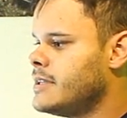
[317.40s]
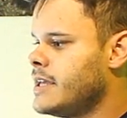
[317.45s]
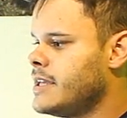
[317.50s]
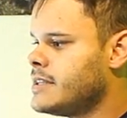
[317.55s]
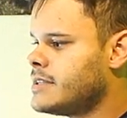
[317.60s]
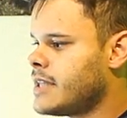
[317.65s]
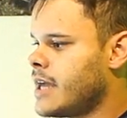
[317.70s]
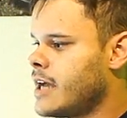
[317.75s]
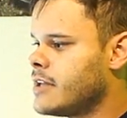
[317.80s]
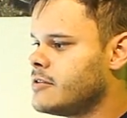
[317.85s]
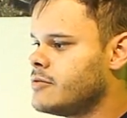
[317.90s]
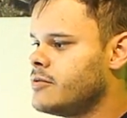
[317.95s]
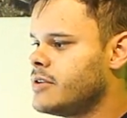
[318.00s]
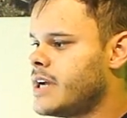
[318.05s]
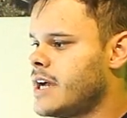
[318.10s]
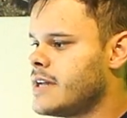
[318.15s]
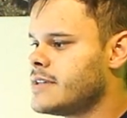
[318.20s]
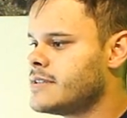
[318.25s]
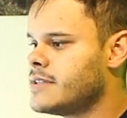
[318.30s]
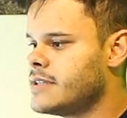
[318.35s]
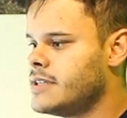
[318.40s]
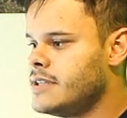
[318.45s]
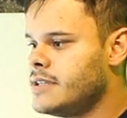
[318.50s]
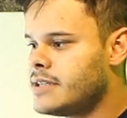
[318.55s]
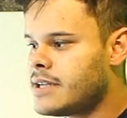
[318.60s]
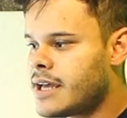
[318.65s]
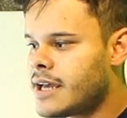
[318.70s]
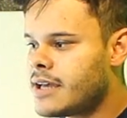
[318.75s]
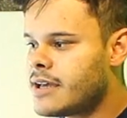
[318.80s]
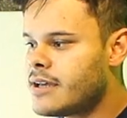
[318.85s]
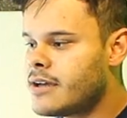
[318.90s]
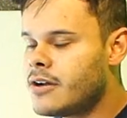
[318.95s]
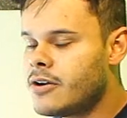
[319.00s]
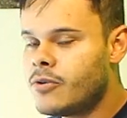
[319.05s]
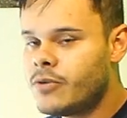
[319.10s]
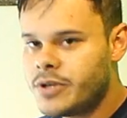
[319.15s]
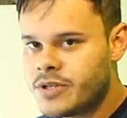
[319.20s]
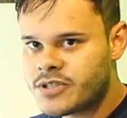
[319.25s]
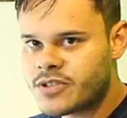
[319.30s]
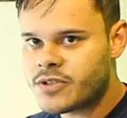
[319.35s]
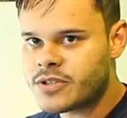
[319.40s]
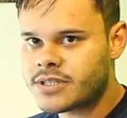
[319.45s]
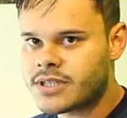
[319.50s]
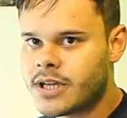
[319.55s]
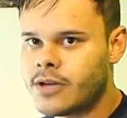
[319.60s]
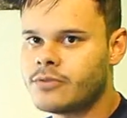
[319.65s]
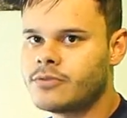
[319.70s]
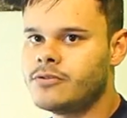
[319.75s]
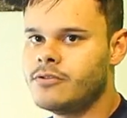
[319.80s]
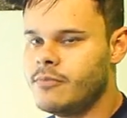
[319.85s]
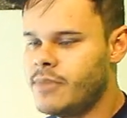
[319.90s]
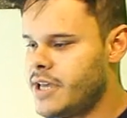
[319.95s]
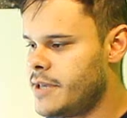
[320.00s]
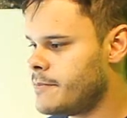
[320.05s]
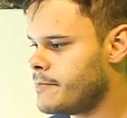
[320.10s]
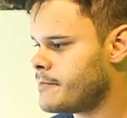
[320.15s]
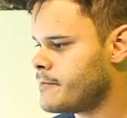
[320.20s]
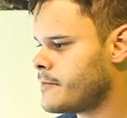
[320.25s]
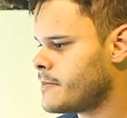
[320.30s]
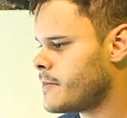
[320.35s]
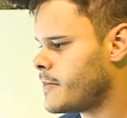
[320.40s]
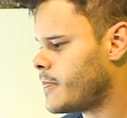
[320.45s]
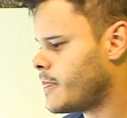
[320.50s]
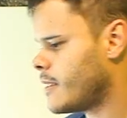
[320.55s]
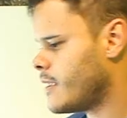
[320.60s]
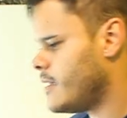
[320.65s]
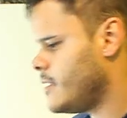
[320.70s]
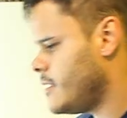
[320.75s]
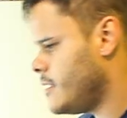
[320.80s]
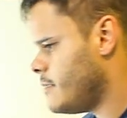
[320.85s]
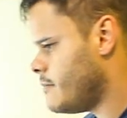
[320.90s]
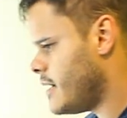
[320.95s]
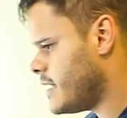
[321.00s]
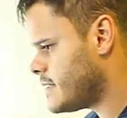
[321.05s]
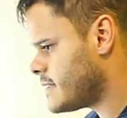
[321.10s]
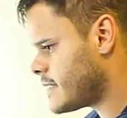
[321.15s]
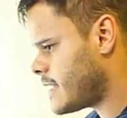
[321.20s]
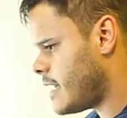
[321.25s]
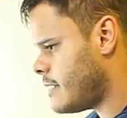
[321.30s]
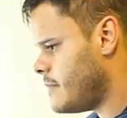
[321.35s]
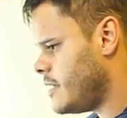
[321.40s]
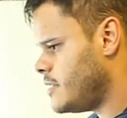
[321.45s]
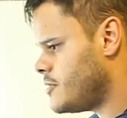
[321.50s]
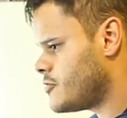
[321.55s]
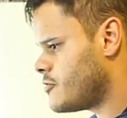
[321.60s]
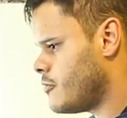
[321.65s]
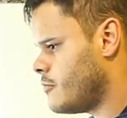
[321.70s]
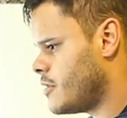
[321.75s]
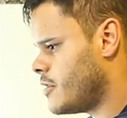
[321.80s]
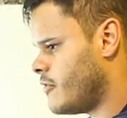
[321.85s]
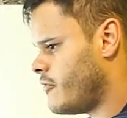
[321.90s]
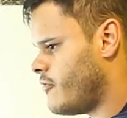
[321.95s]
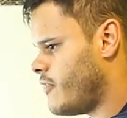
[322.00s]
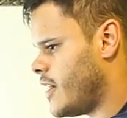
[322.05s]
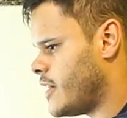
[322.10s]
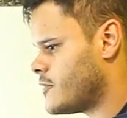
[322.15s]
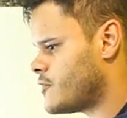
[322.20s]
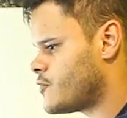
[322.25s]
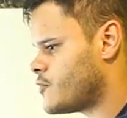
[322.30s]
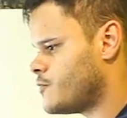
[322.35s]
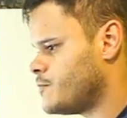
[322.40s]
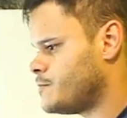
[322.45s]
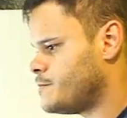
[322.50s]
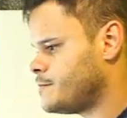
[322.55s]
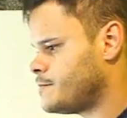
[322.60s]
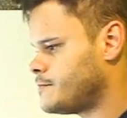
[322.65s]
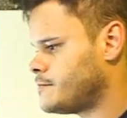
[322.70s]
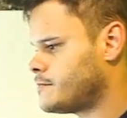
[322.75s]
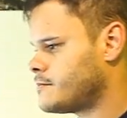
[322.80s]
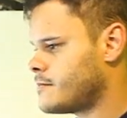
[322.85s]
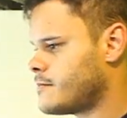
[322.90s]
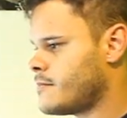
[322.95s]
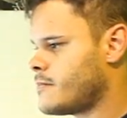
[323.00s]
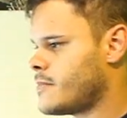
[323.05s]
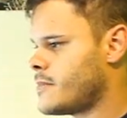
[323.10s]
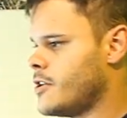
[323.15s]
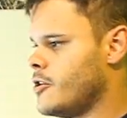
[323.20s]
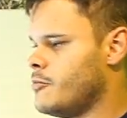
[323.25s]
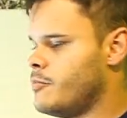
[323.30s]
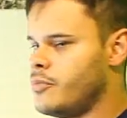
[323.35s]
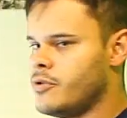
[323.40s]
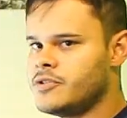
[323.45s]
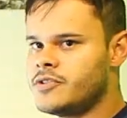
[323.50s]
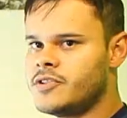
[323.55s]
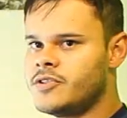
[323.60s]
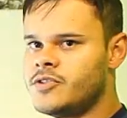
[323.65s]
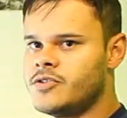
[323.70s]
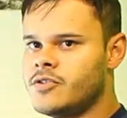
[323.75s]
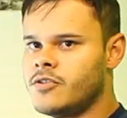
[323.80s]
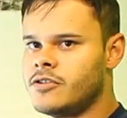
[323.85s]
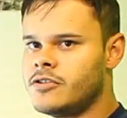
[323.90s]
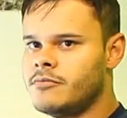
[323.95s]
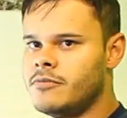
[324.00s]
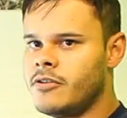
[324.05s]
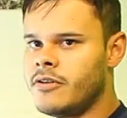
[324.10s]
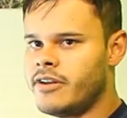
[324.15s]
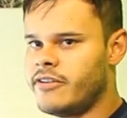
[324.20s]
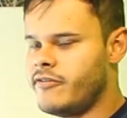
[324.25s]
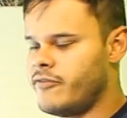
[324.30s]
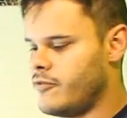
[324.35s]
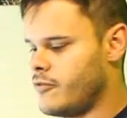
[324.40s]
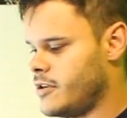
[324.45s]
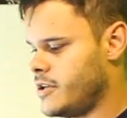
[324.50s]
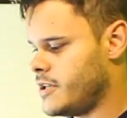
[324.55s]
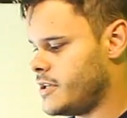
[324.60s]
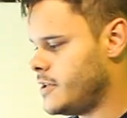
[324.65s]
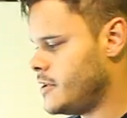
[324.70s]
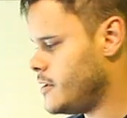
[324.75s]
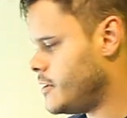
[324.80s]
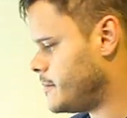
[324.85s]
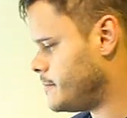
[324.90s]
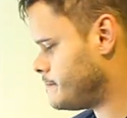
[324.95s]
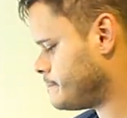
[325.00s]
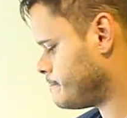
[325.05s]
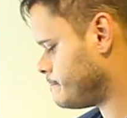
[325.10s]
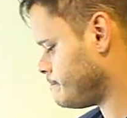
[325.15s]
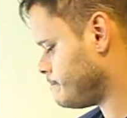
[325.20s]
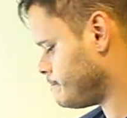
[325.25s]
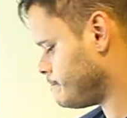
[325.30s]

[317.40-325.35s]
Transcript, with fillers: deitado, no caso aqui na horizontal, tudo bem? E basicamente como que eu faço? Eu posiciono meu iPhone aqui, ó.